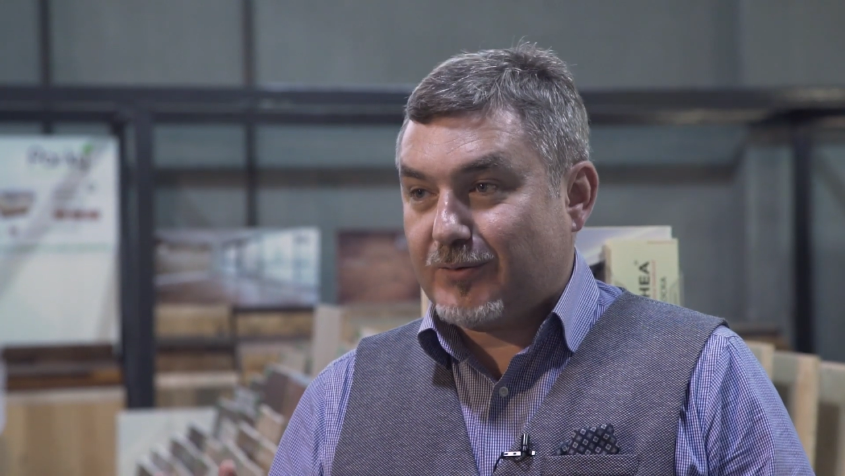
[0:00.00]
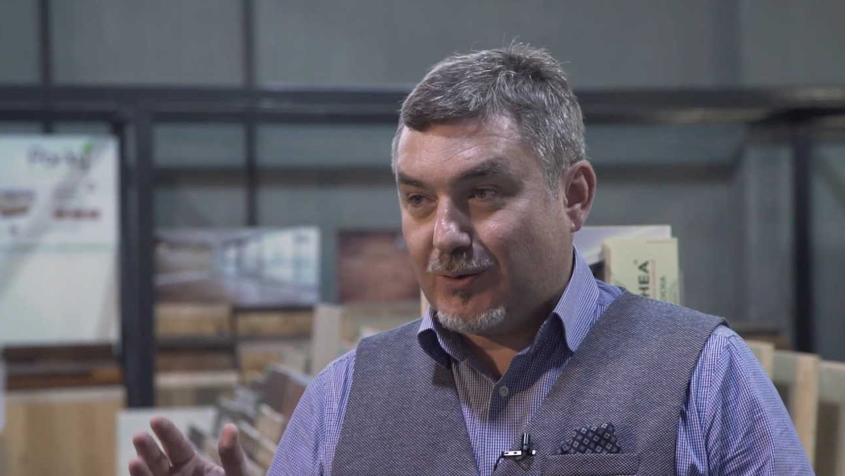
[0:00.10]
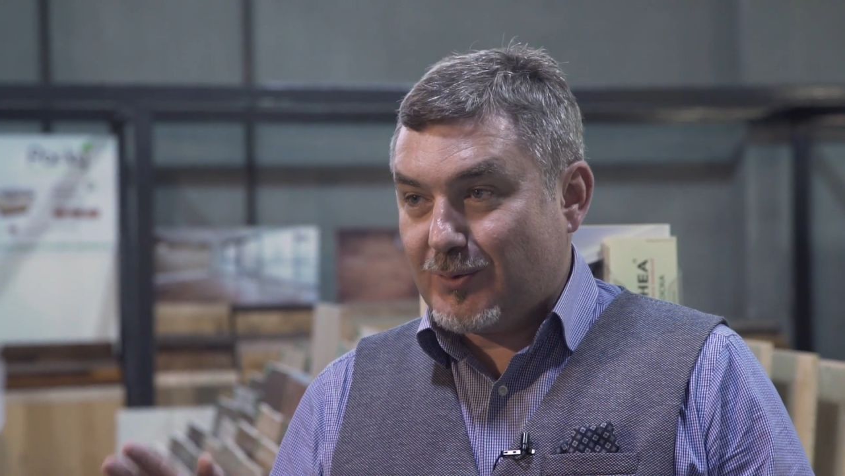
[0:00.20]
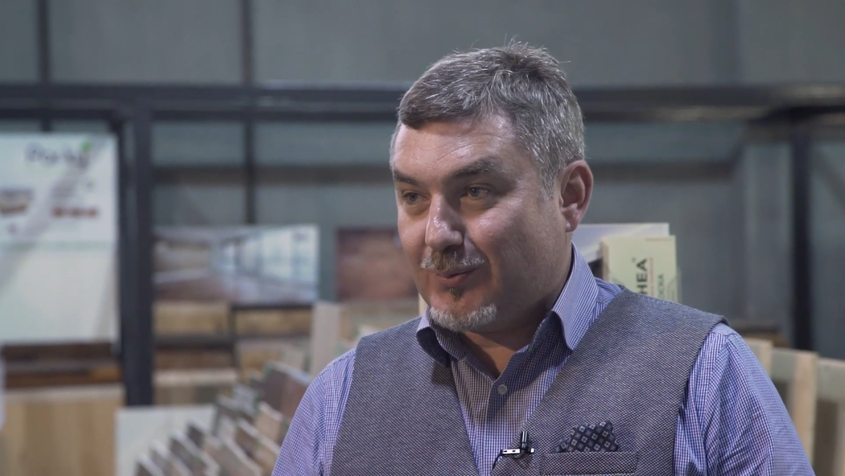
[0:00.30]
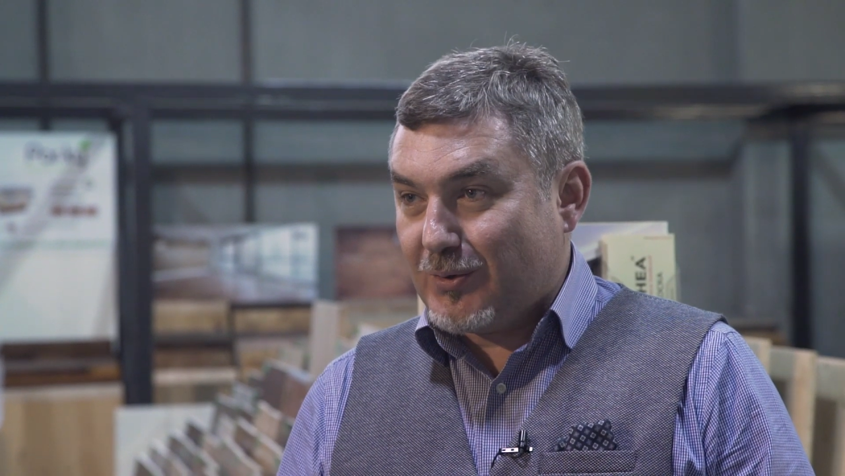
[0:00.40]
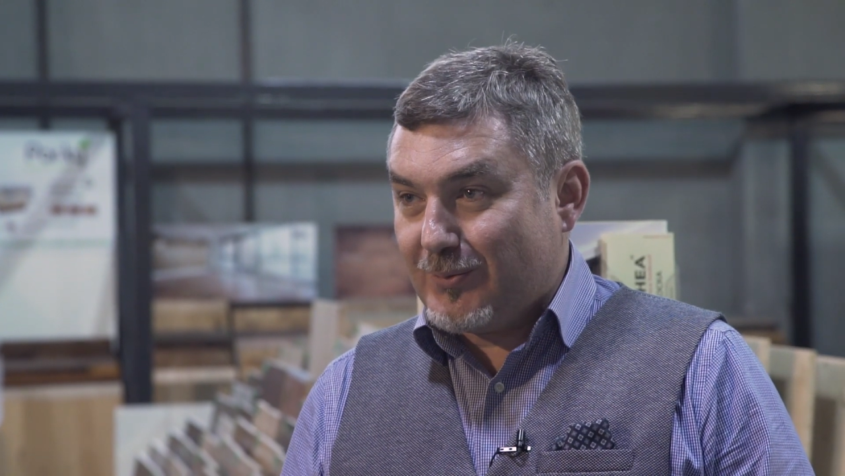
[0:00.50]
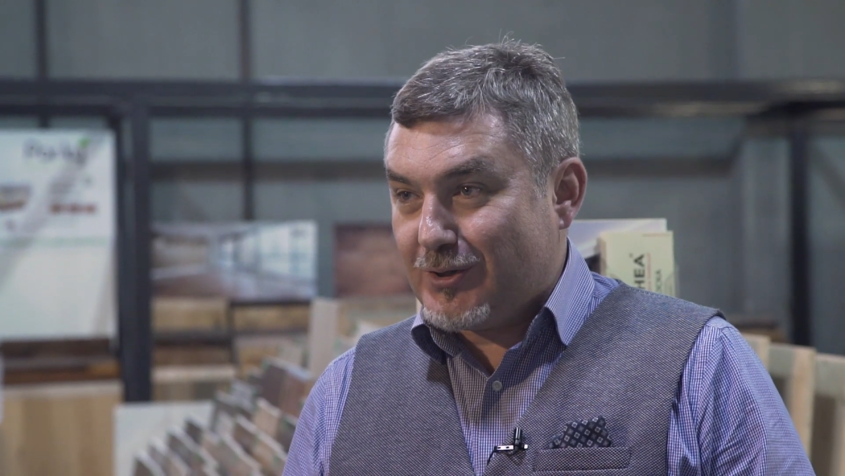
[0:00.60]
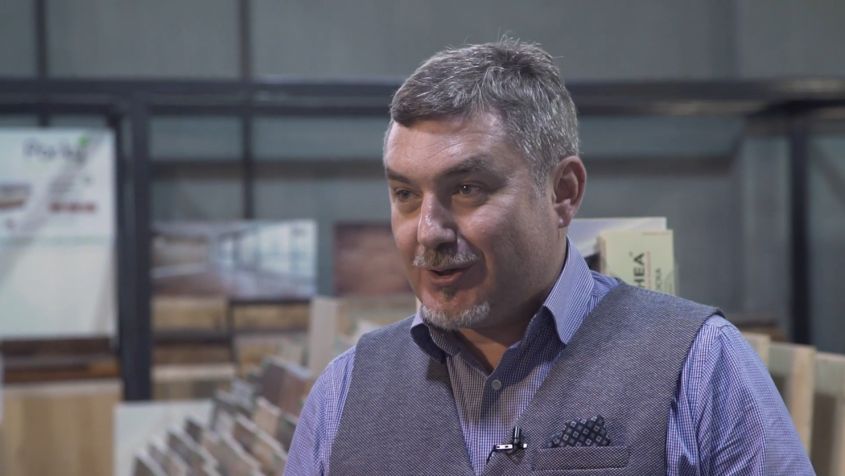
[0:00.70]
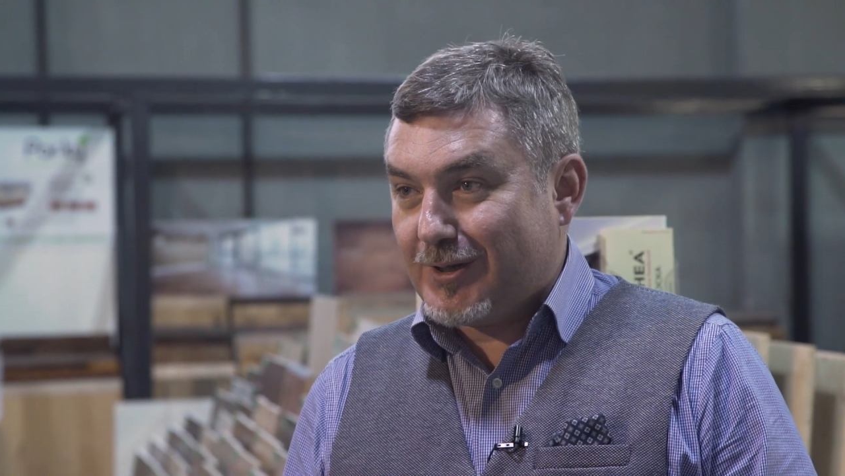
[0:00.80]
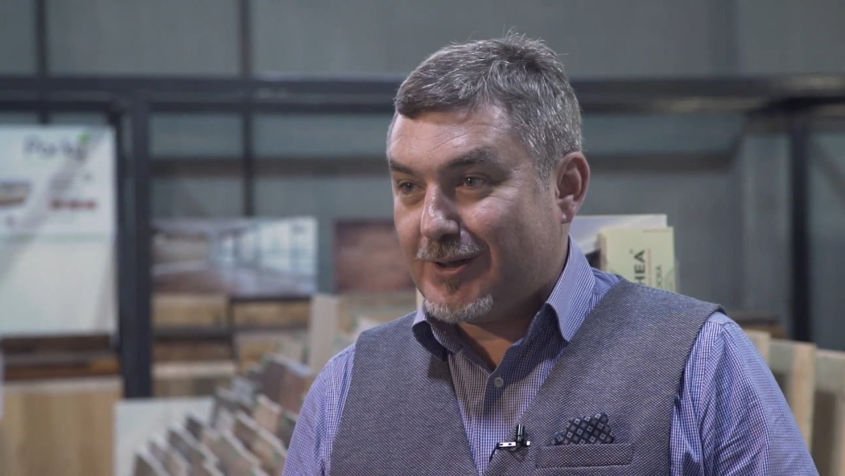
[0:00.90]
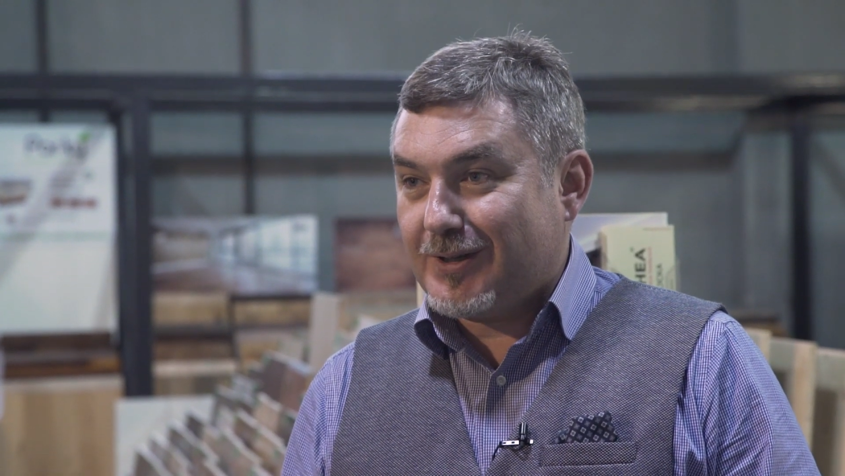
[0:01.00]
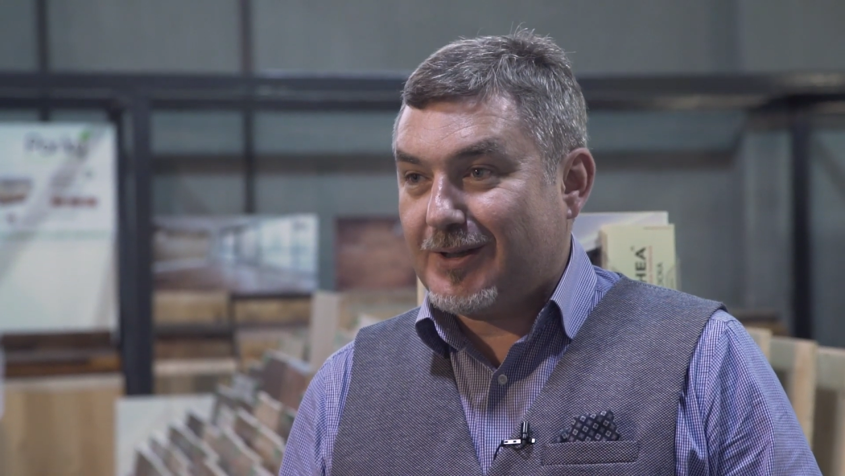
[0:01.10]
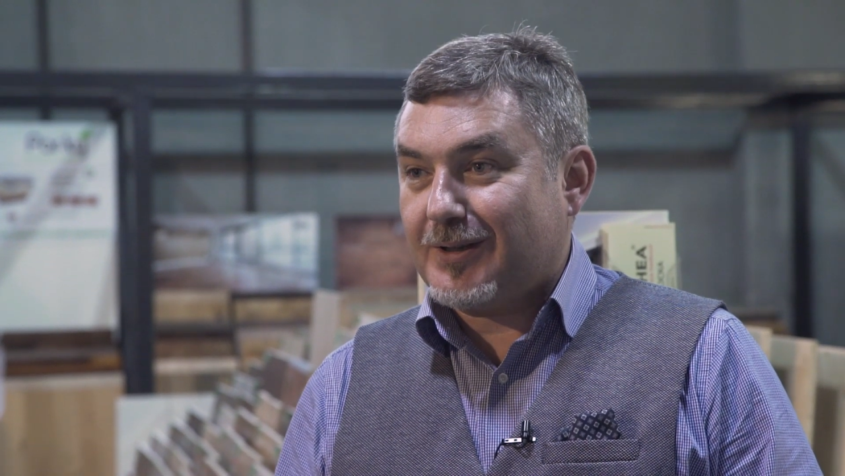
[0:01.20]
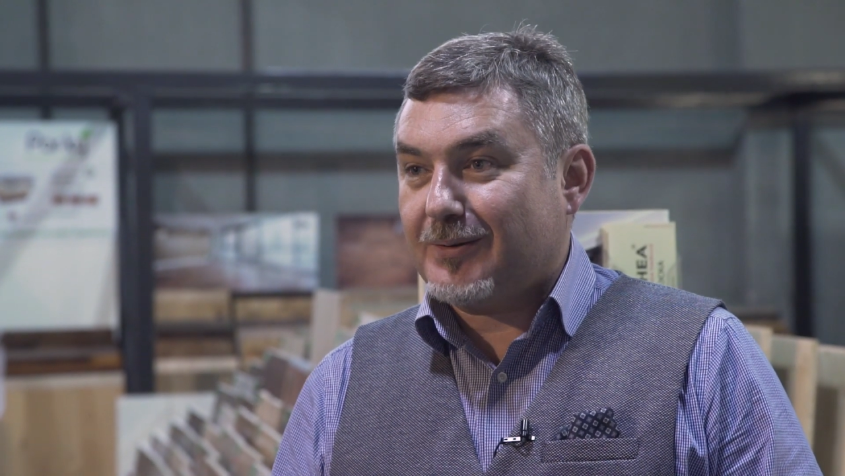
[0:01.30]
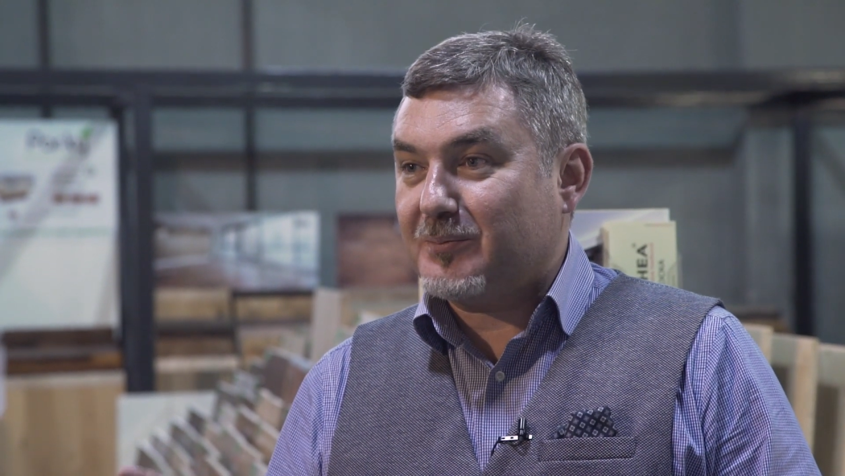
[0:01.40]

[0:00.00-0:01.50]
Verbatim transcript: в темном помещении,